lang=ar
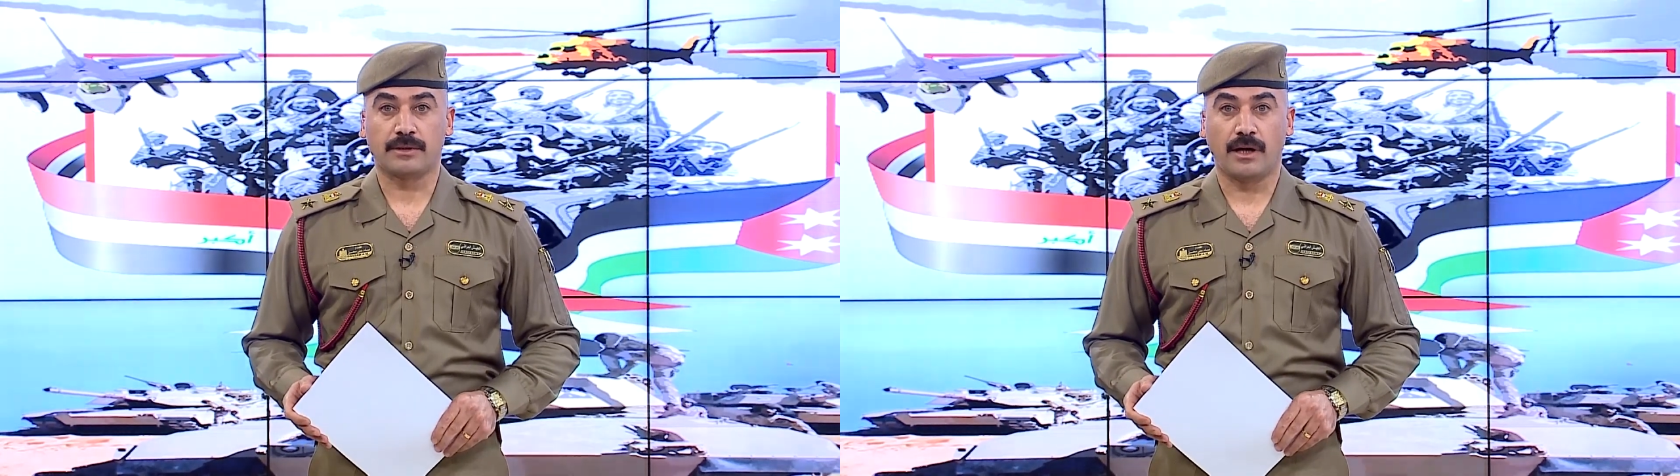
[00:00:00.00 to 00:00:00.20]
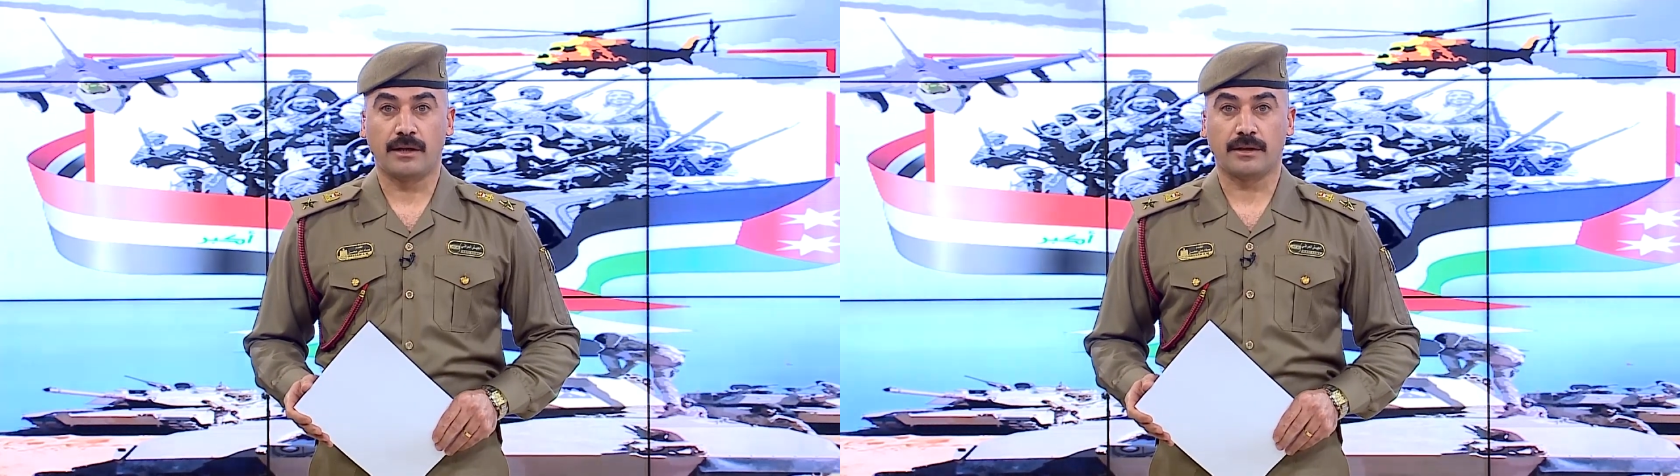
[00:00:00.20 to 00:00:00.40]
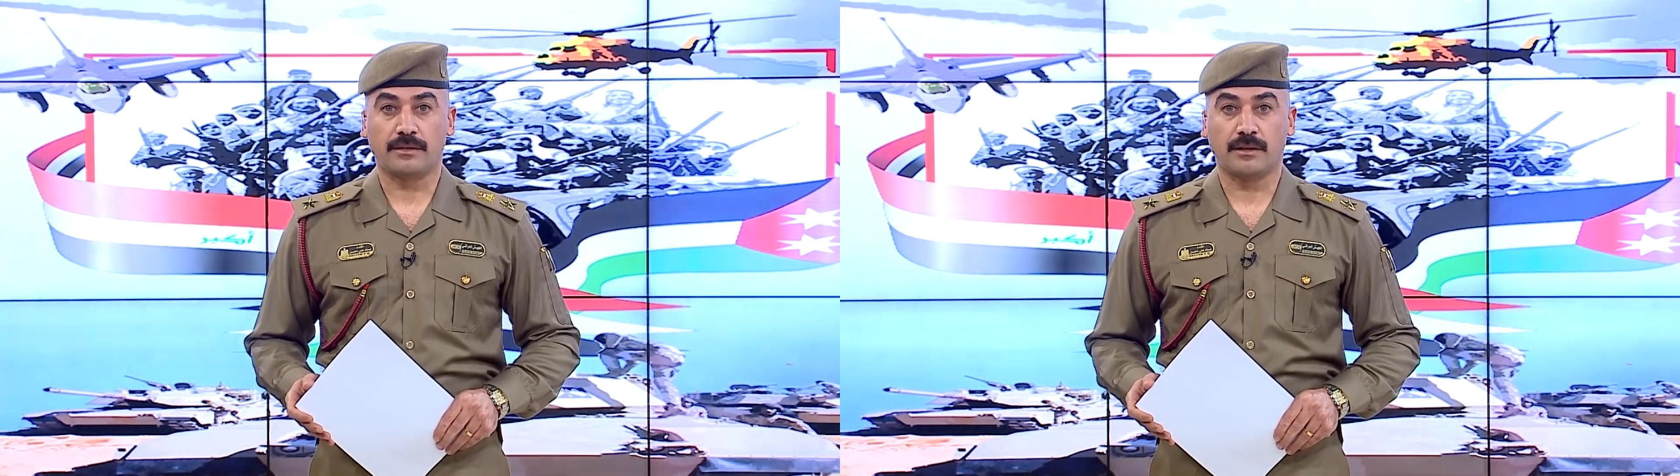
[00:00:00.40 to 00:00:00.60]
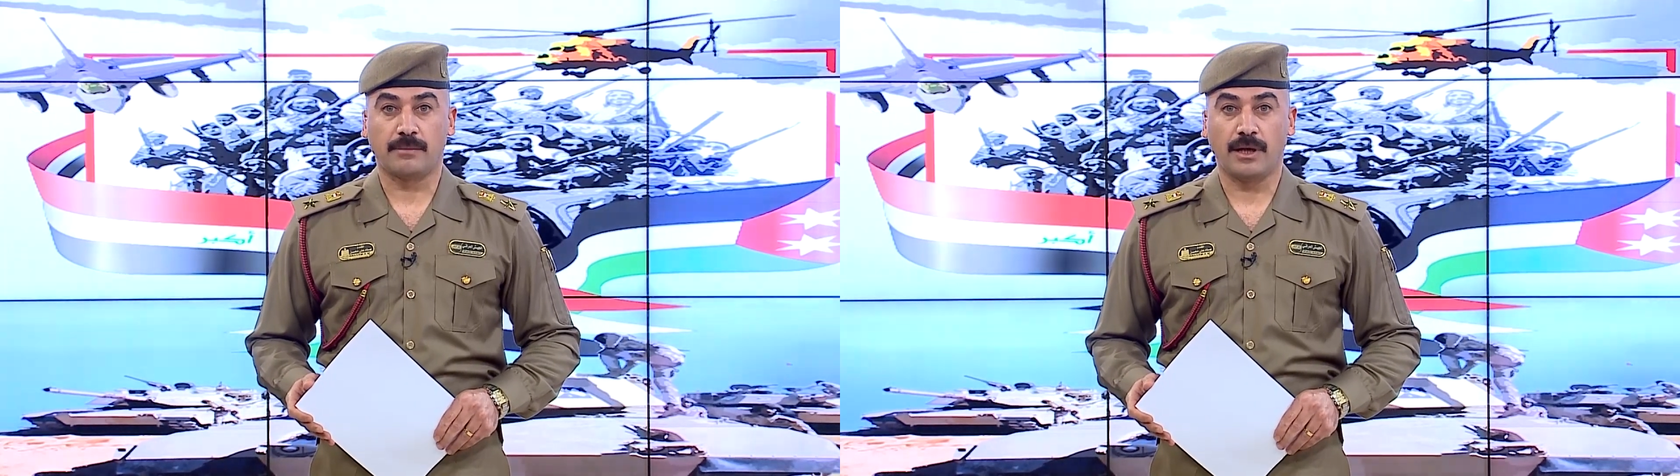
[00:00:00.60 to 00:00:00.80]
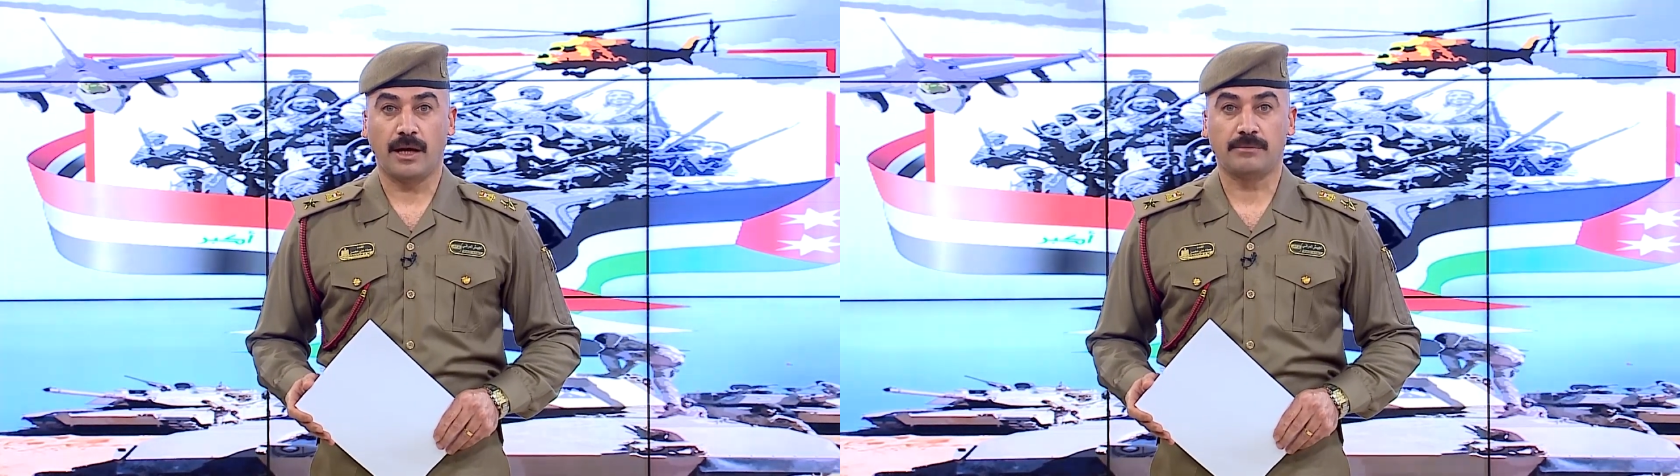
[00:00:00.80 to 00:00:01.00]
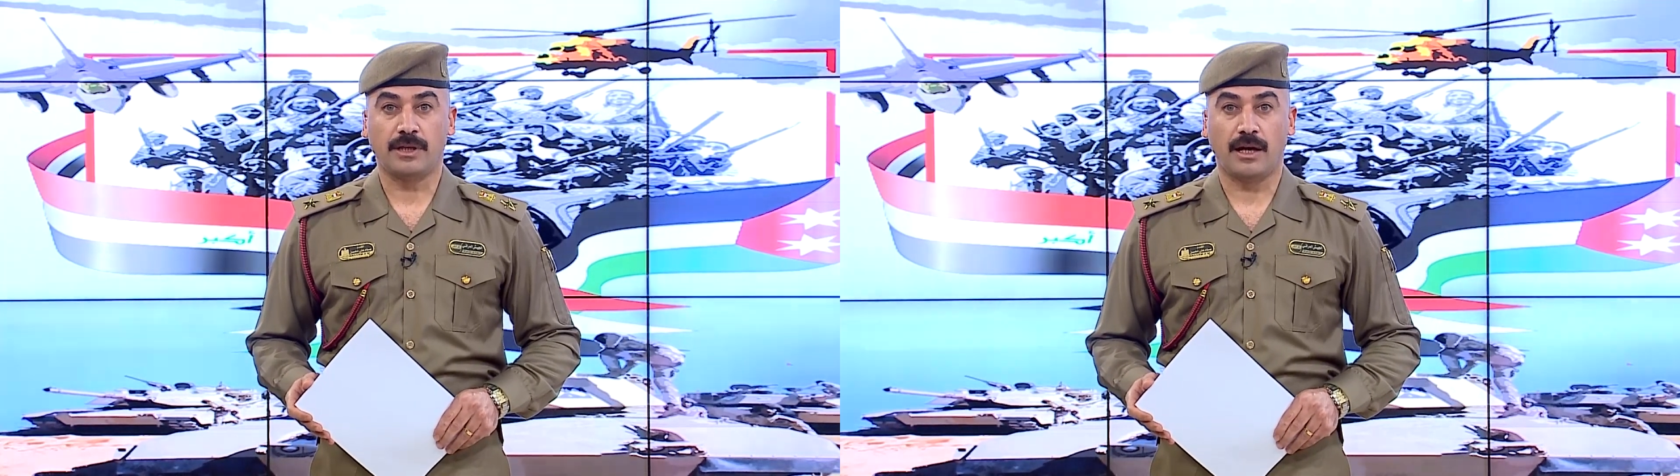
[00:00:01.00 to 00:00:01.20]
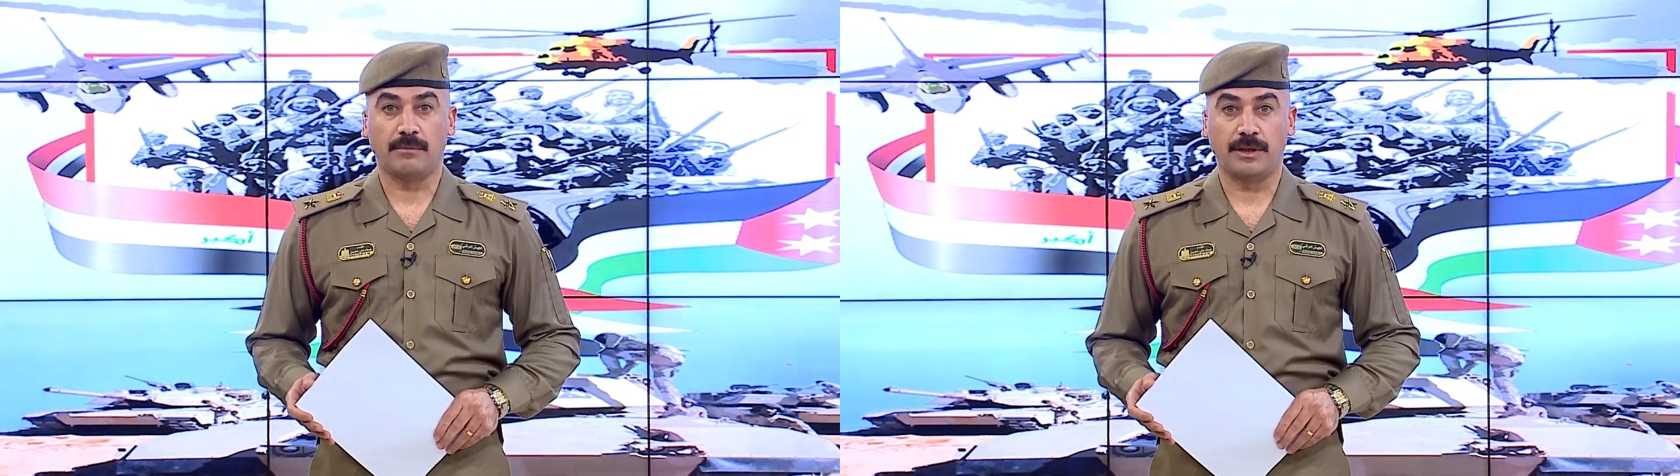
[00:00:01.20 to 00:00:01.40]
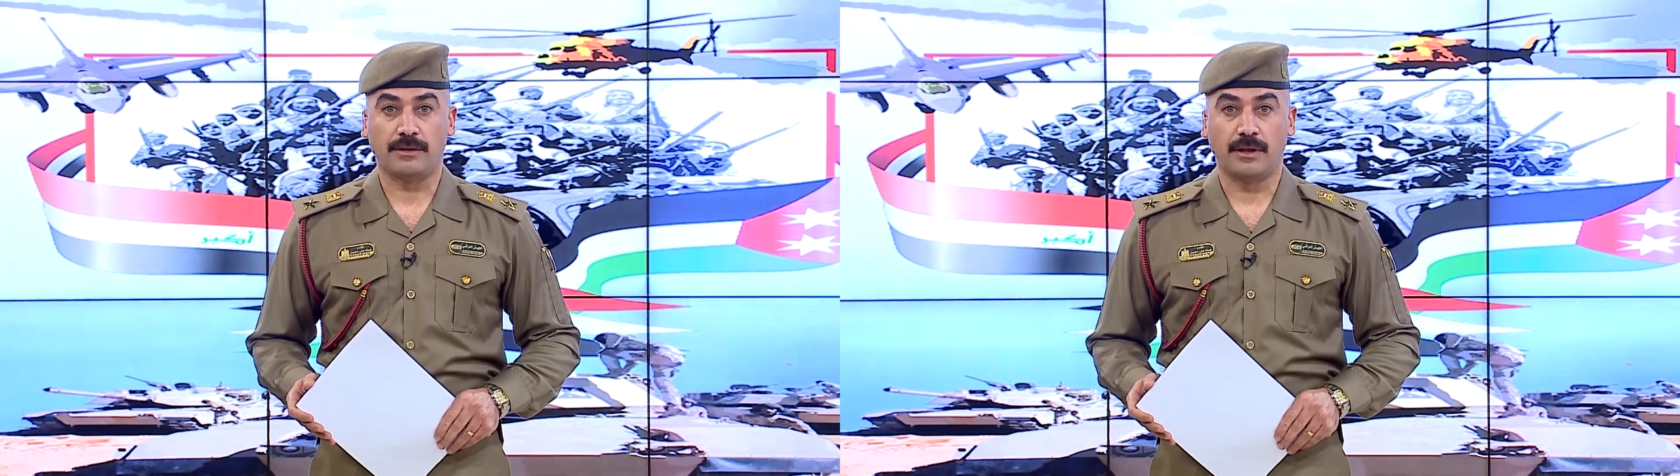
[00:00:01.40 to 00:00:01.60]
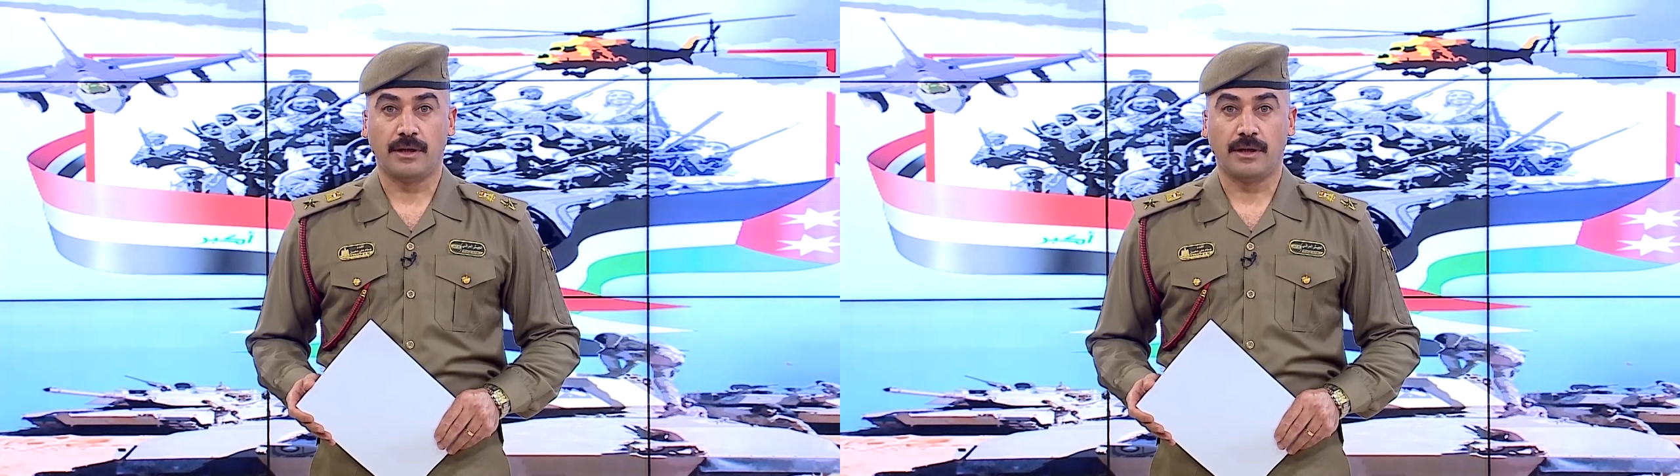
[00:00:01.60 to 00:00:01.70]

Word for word: طارق نظمي عبد الحميد